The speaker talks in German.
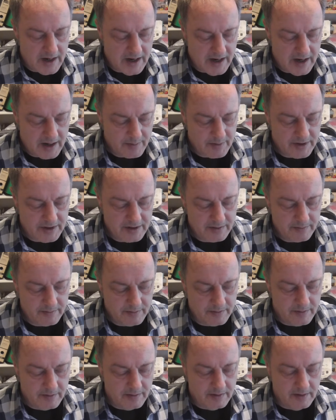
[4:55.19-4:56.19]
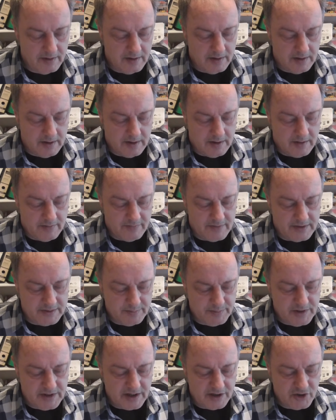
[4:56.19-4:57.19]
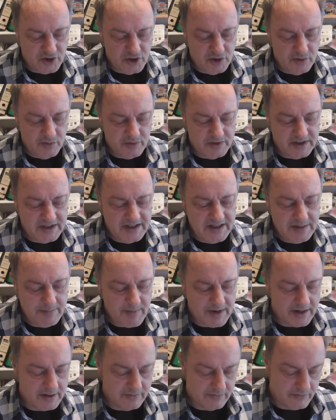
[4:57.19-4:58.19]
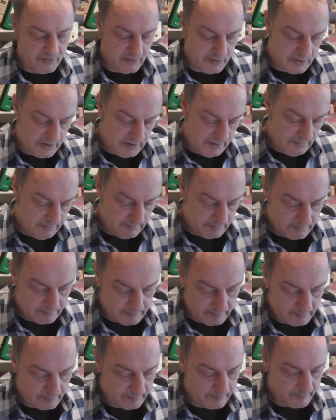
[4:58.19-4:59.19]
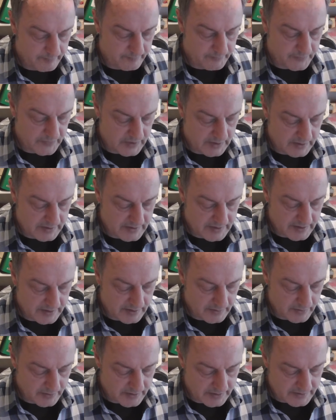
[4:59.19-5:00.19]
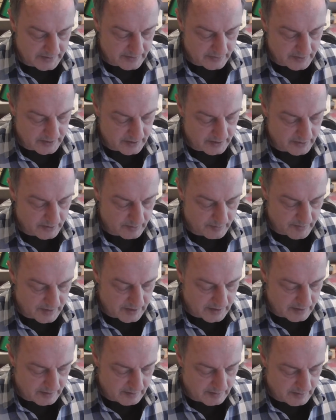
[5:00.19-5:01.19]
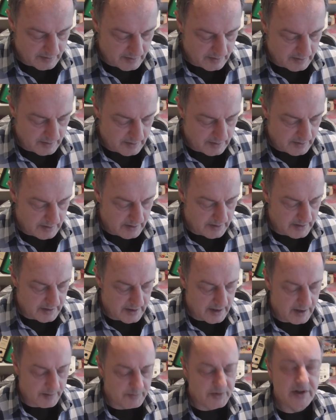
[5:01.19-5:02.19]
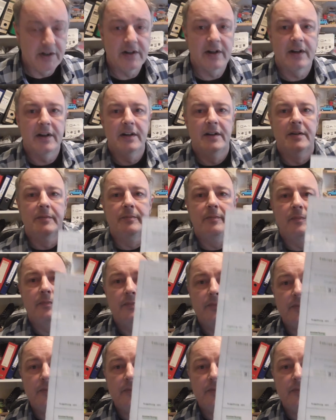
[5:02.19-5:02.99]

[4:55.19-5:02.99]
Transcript: Aber was Piaggio nie machen würde, ich zeige euch das auch gleich nochmal in einem Detail.